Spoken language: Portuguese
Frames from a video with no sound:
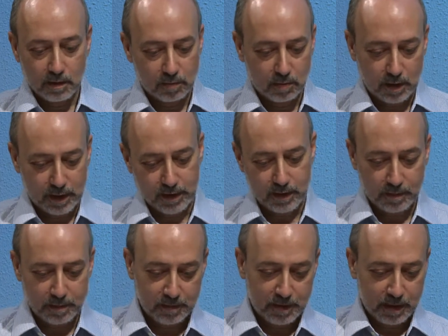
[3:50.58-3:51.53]
bom, aí a
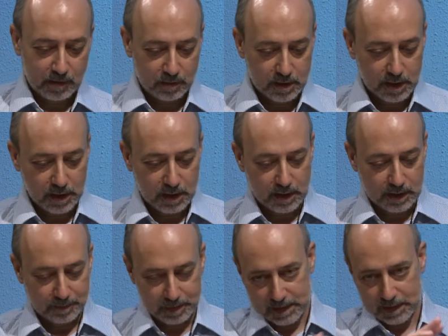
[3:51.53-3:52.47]
primeira coisa é,
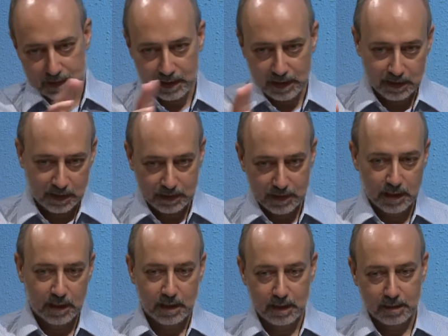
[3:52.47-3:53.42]
apresentada assim
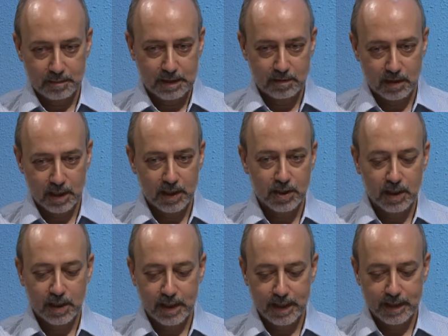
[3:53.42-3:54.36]
à personagem
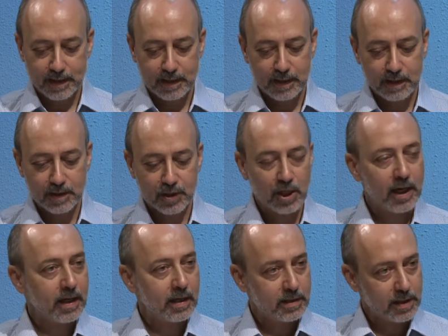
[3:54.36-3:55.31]
é que
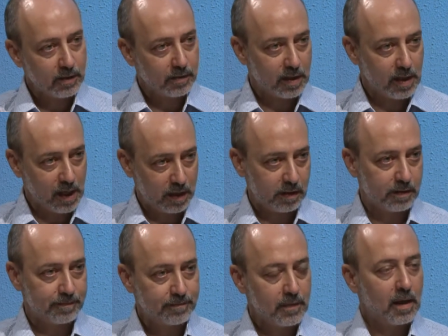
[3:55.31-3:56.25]
já na
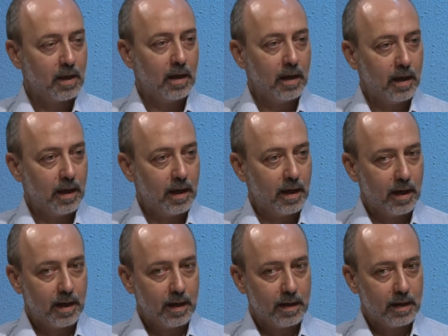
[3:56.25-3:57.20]
antiguidade
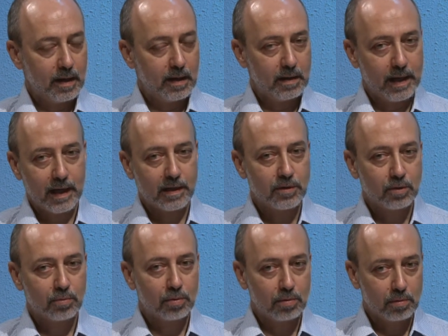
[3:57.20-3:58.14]
é, ela se
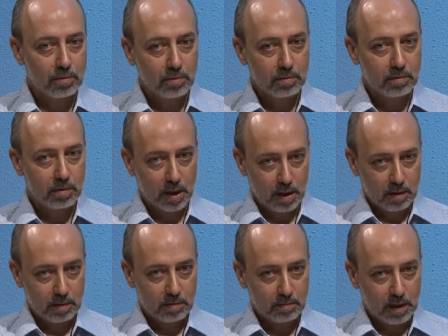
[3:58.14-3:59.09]
tornou
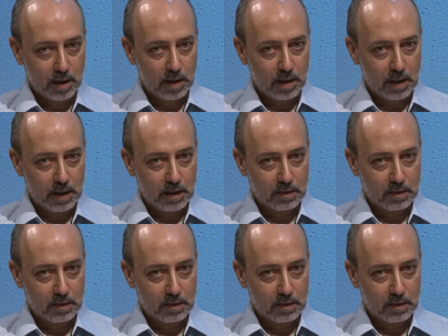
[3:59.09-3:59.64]
uma,